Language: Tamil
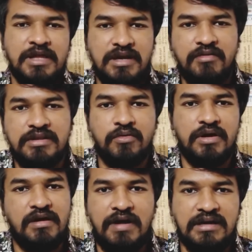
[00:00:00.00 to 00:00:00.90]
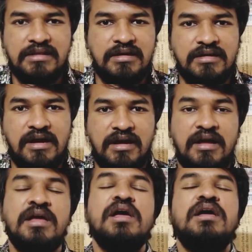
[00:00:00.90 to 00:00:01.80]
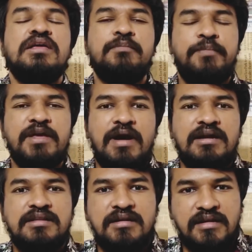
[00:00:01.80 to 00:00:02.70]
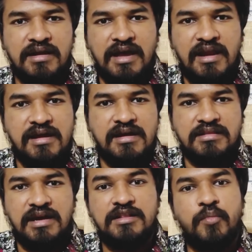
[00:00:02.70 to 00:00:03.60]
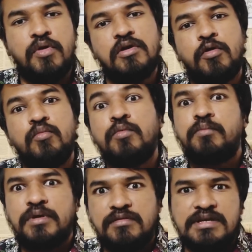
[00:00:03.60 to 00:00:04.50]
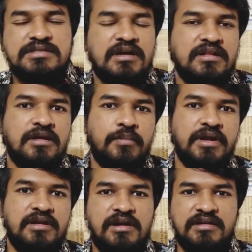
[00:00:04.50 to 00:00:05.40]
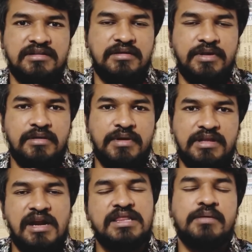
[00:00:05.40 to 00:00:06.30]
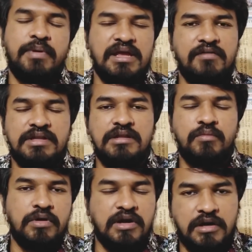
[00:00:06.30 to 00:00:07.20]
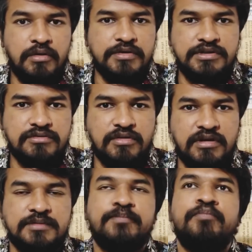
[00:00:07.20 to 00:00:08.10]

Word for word: மாதிரியே வந்து ஒன்றா வாழ்ந்துட்டு இருக்காங்க இப்படி வாழ்ந்துட்டு இருக்கிற காலகட்டத்தில் அந்த பொண்ணுக்கு ஒரு முப்பது வயசு ஆனதுக்கப்புறம் என்ன நடக்குது அப்படின்னு பார்த்தீங்கன்னா அந்த பையன் வந்து அந்த பொண்ணுக்கிட்ட ஒரு விஷயம் சொல்கிறான்